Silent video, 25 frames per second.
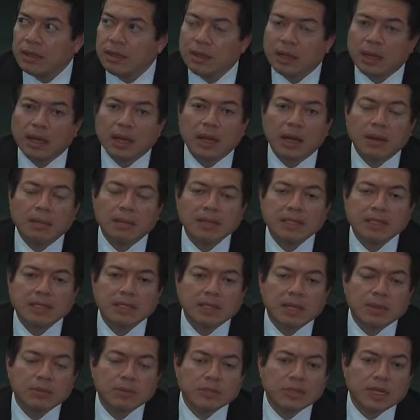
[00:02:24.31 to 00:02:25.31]
que nada más
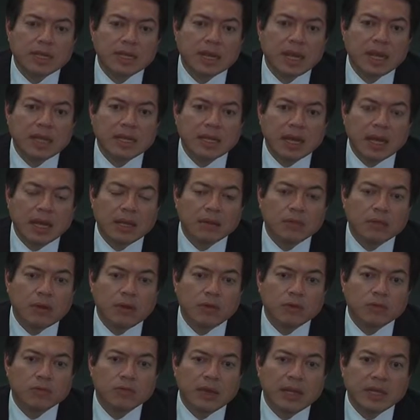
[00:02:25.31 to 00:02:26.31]
estamos engañando a
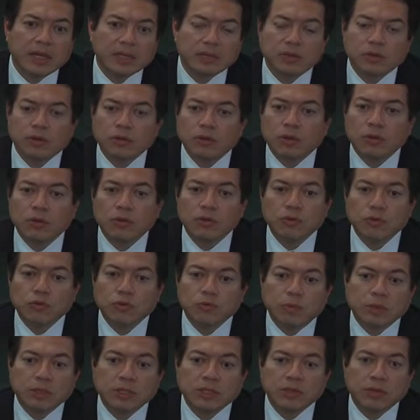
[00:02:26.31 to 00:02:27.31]
los maestros con un
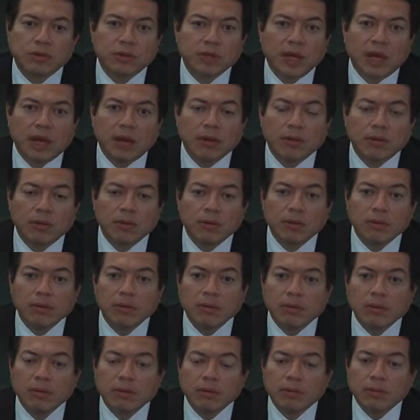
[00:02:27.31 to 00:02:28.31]
supuesto diálogo,
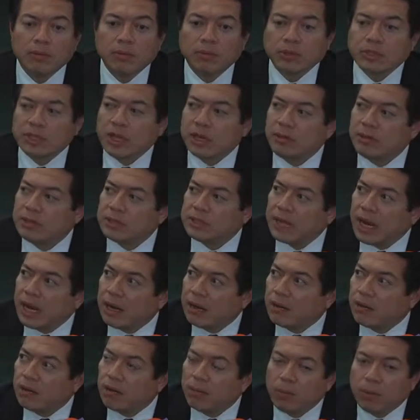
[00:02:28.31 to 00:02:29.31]
pues que no es
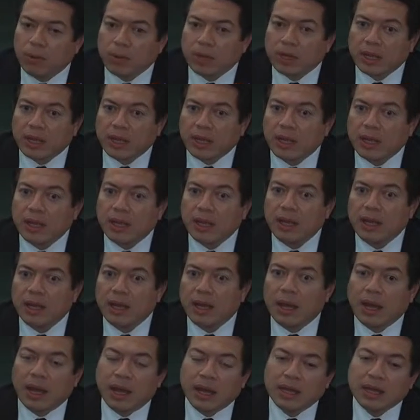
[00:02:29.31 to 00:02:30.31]
diálogo, porque
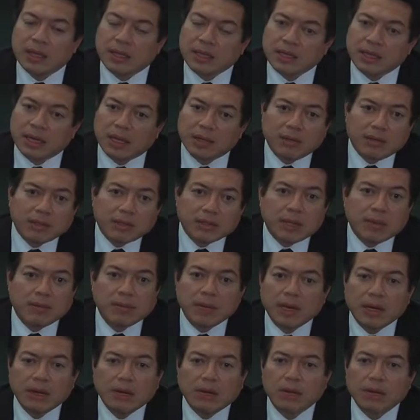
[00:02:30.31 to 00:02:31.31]
hay legisladores que
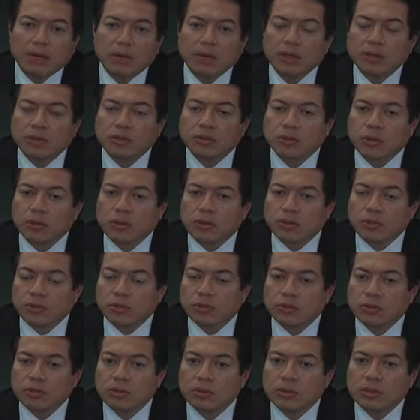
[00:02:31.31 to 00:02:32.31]
vienen con oídos
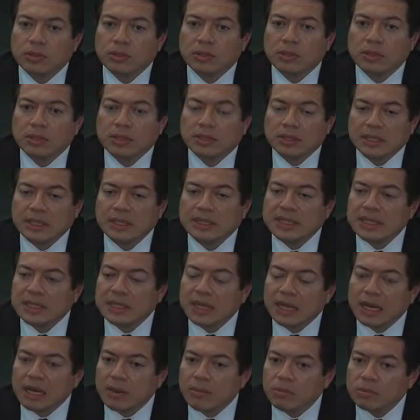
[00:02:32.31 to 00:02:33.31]
sordos. Sí, sí
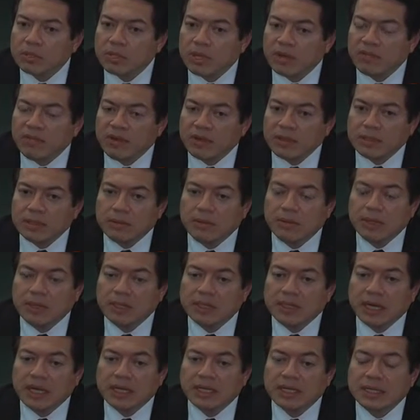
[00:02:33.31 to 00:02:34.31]
tenemos que
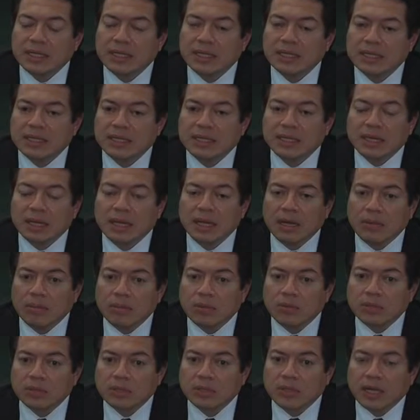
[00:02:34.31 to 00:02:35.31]
flexibilizar y sí
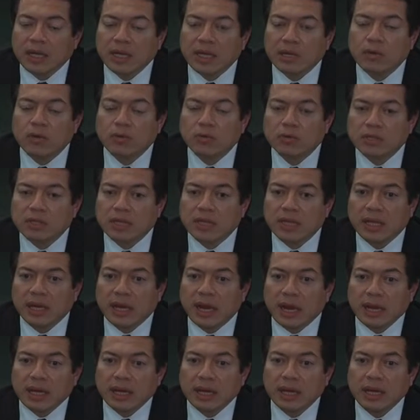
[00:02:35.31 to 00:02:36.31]
tenemos que
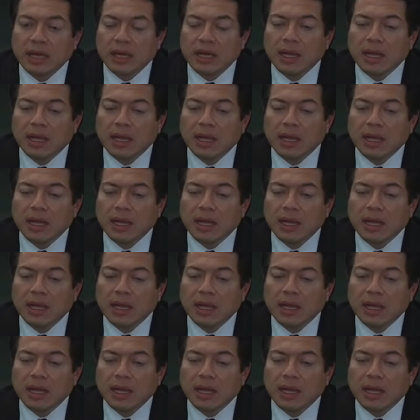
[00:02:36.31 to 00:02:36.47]
considerar